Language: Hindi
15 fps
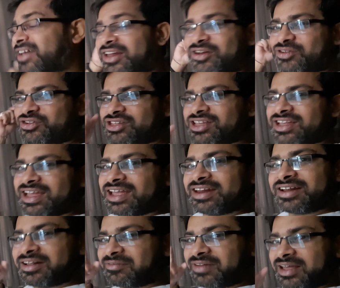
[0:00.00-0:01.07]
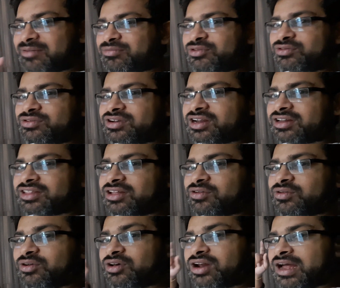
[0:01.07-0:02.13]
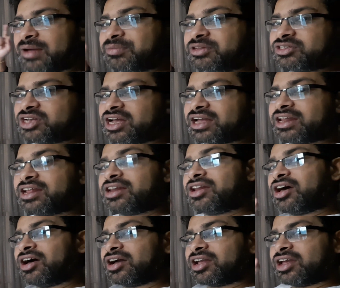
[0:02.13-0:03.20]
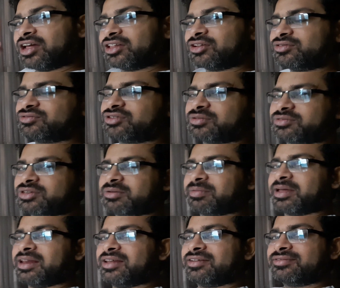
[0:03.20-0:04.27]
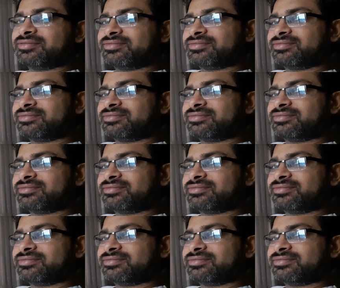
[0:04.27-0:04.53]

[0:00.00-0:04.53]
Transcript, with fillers: चलो ठीक है इनका वहम दूर करता हूँ और अभी जाके ना नहा के आता हूँ सबसे पहले